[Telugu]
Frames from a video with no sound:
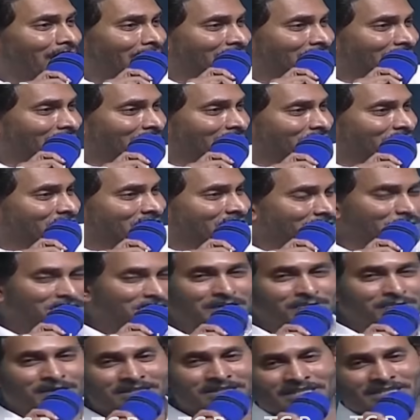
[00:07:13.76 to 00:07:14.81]
ఆయన
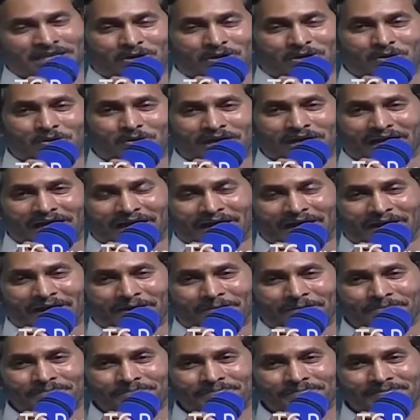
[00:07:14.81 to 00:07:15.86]
జీవితం అంతా కూడా
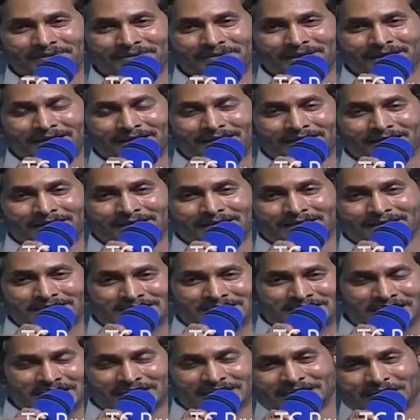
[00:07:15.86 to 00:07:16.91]

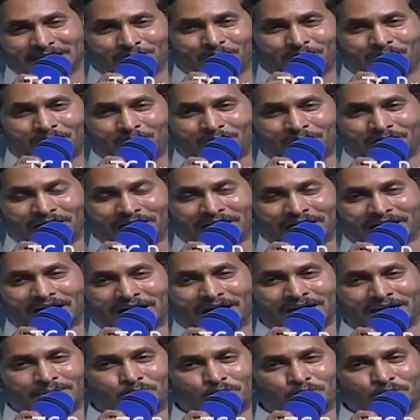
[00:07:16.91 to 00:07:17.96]
చంద్రబాబు నాయుడు
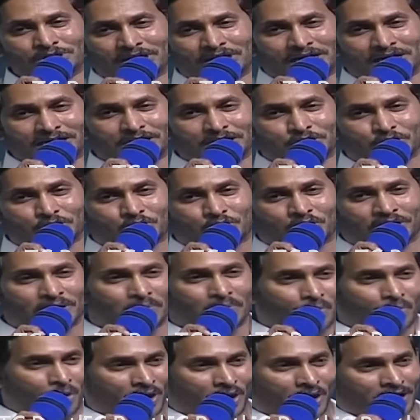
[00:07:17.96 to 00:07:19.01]
గారిని ఎత్తుకొని
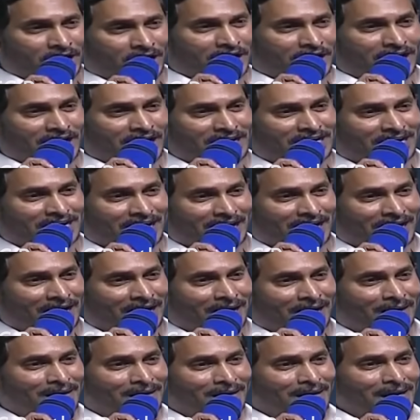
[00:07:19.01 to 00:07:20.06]
మోయడానికే
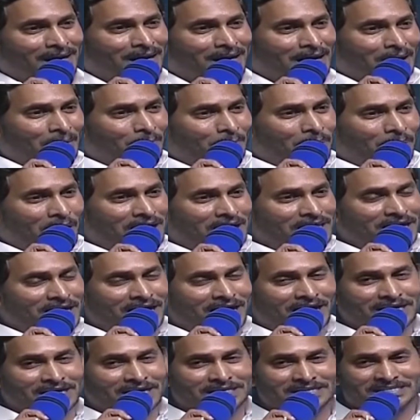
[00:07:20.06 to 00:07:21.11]

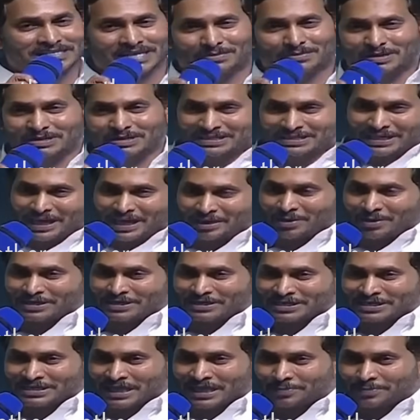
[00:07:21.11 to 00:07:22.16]
పదహైదు సంవత్సరాలు
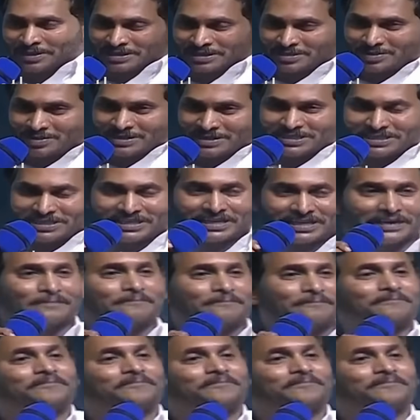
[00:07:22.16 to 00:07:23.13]
పట్టింది ఆ పెద్ద మనిషికి